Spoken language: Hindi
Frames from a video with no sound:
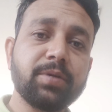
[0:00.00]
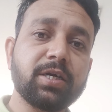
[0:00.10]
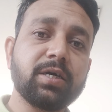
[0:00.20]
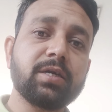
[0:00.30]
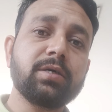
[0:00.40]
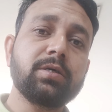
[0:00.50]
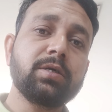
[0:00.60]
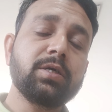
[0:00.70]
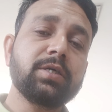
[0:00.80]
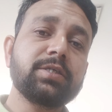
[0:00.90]
मेकर
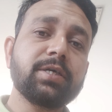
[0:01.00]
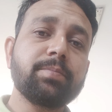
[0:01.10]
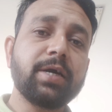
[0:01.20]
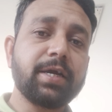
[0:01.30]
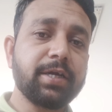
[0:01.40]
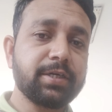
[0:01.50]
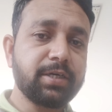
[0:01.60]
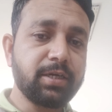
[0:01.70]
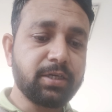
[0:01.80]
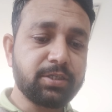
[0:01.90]
ये बहरीन
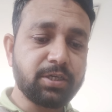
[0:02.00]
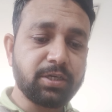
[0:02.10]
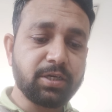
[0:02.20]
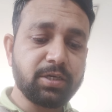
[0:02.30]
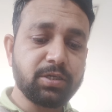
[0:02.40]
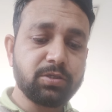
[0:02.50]
के लिए चाहिए